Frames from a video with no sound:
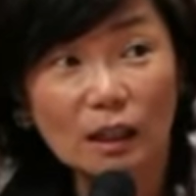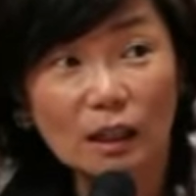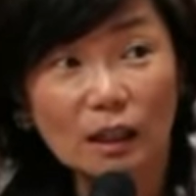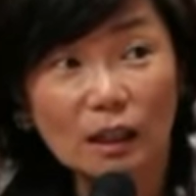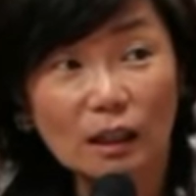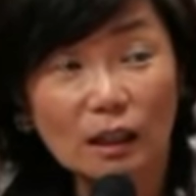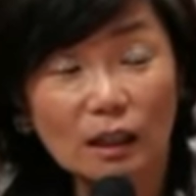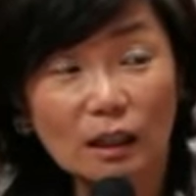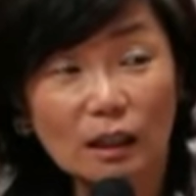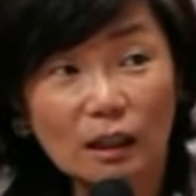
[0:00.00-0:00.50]

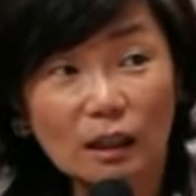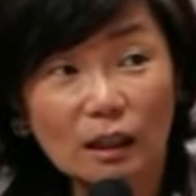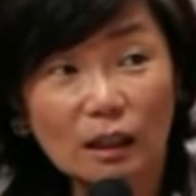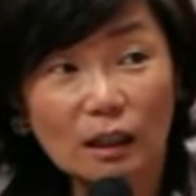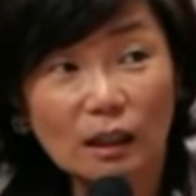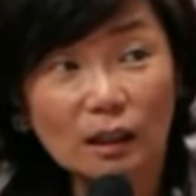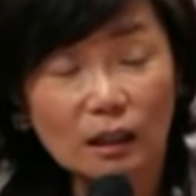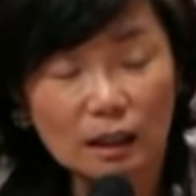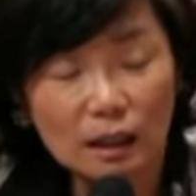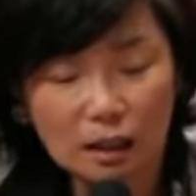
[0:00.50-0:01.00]
1년.
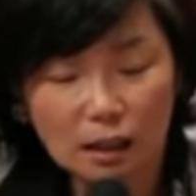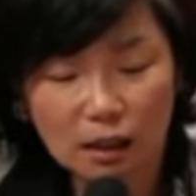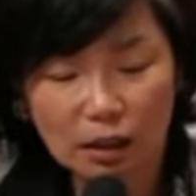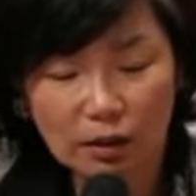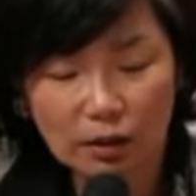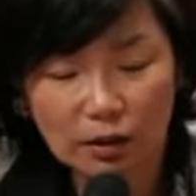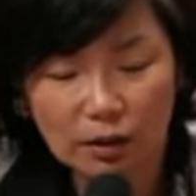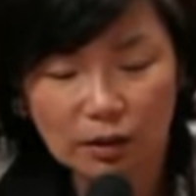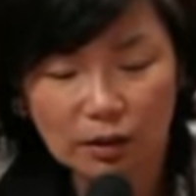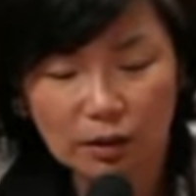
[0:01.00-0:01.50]

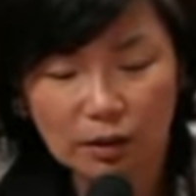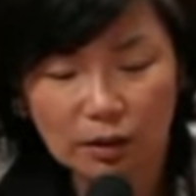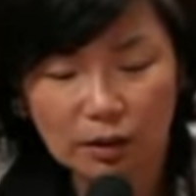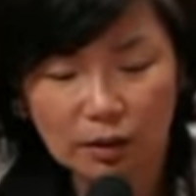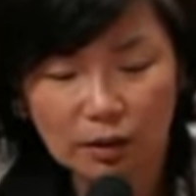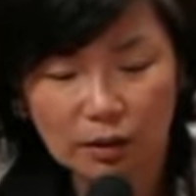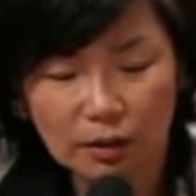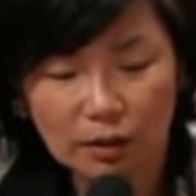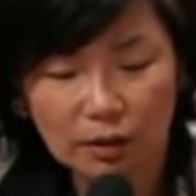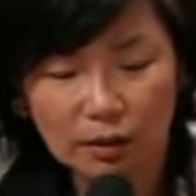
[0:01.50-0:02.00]
1년? 네.
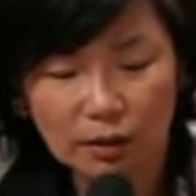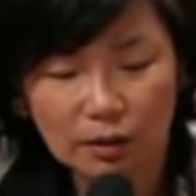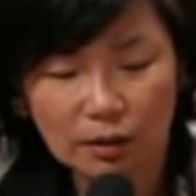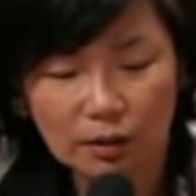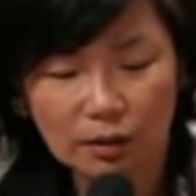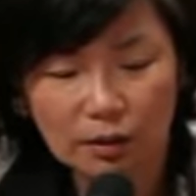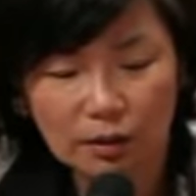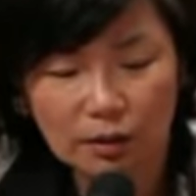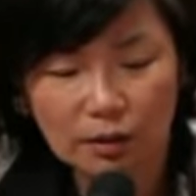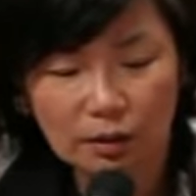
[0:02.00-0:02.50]

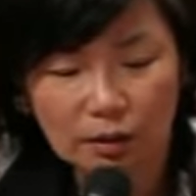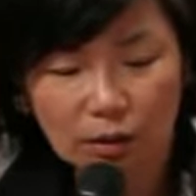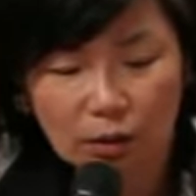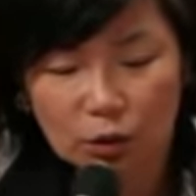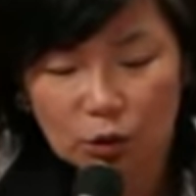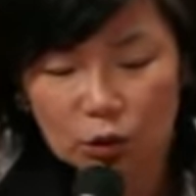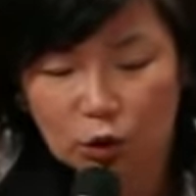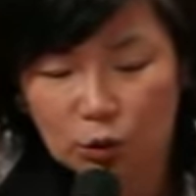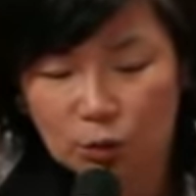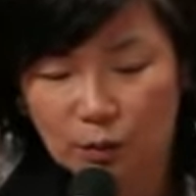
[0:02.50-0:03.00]

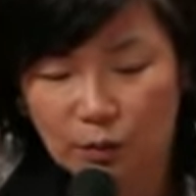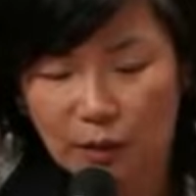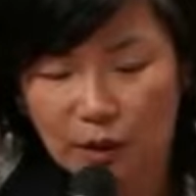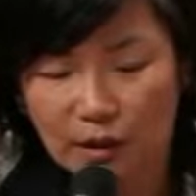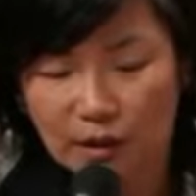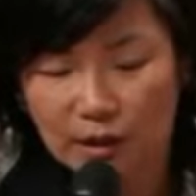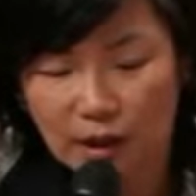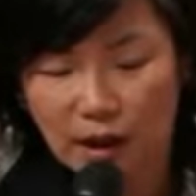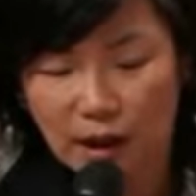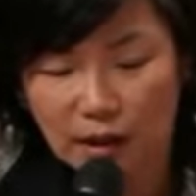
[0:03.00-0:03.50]
수입이
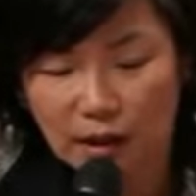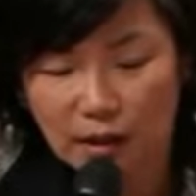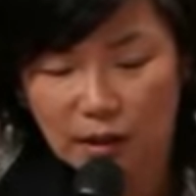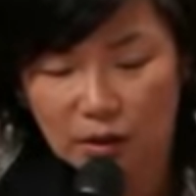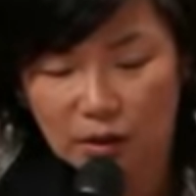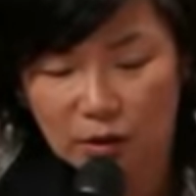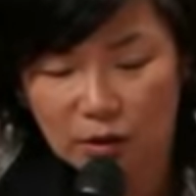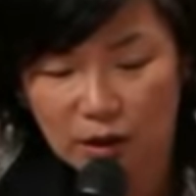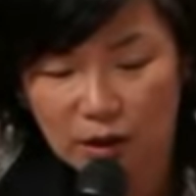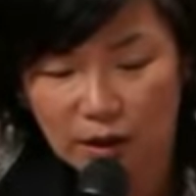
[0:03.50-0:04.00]
많지 않은 게
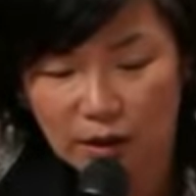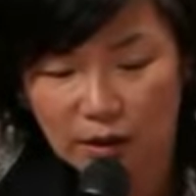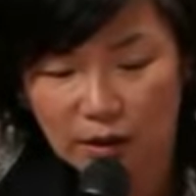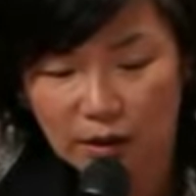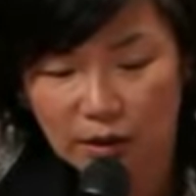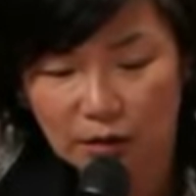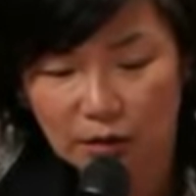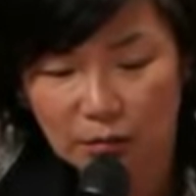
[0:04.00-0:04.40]
정상인데 그럼?